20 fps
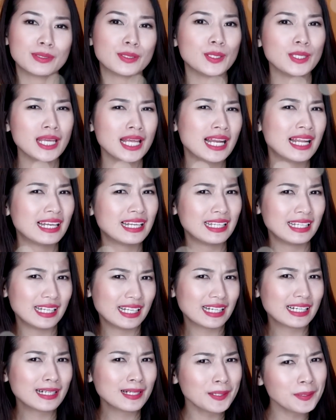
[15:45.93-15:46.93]
tuy nhiên là ly
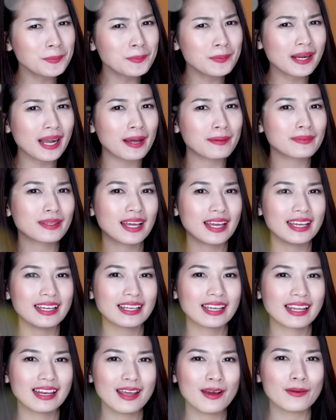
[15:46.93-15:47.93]
lại không cảm
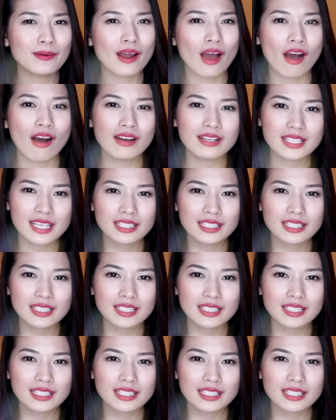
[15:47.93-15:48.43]
thấy cái điều đó ở